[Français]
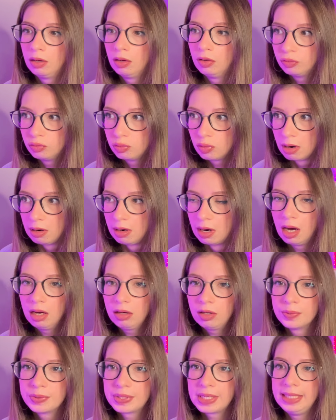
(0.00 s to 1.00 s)
Voilà,
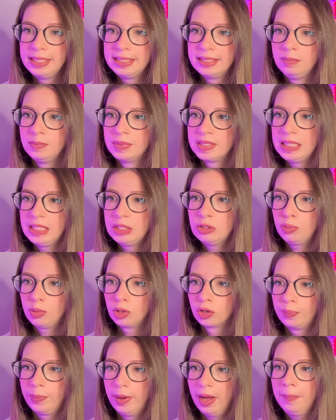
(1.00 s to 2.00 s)
comme ça les Sims, ils se
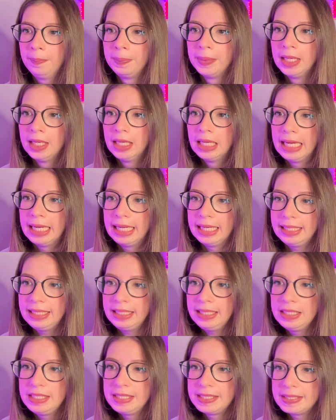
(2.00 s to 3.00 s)
plantent pas.
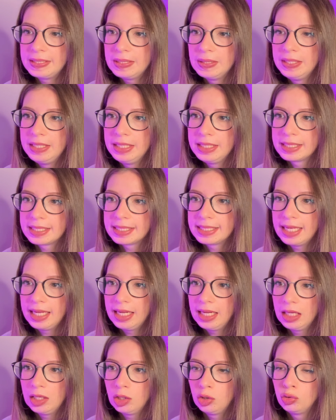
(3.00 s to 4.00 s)
Ici,
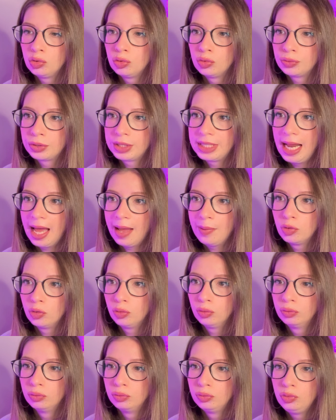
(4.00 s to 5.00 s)
c'est
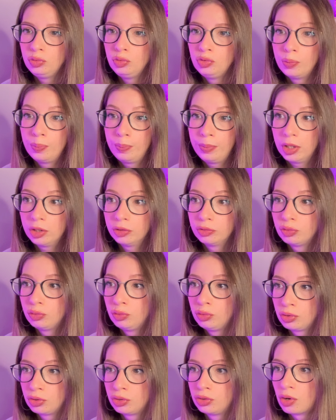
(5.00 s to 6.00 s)
clairement une porte
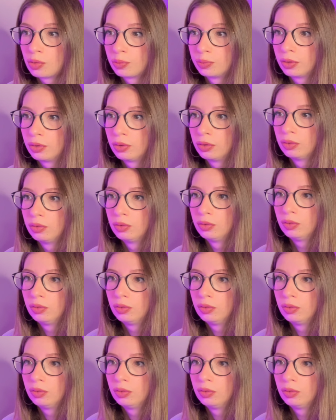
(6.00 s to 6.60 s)
de chambre.